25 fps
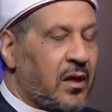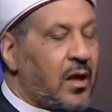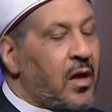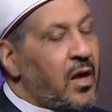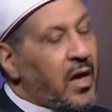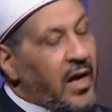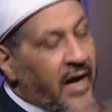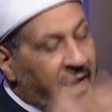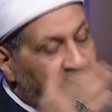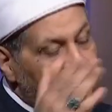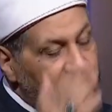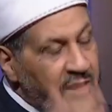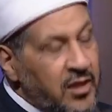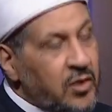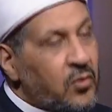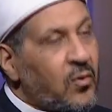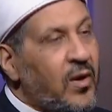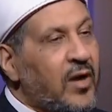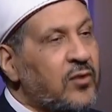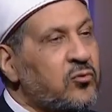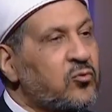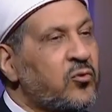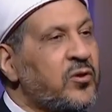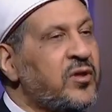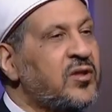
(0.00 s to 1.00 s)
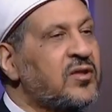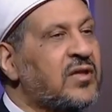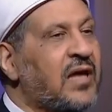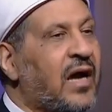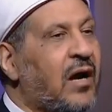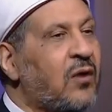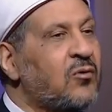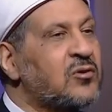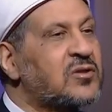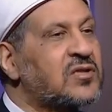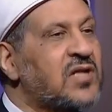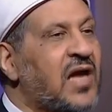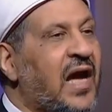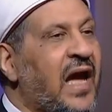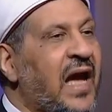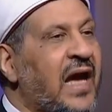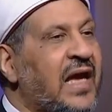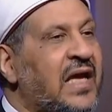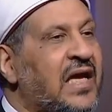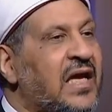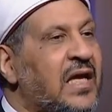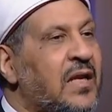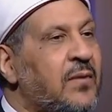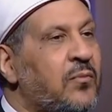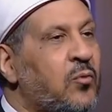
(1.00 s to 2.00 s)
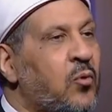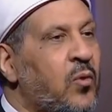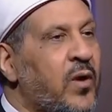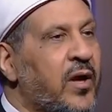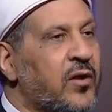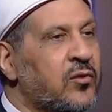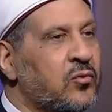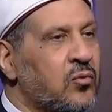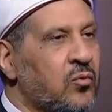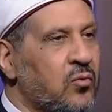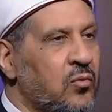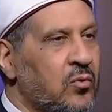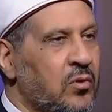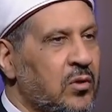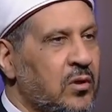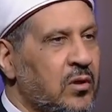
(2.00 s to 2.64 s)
هيجي وقته انت عاوز تعجل بوقته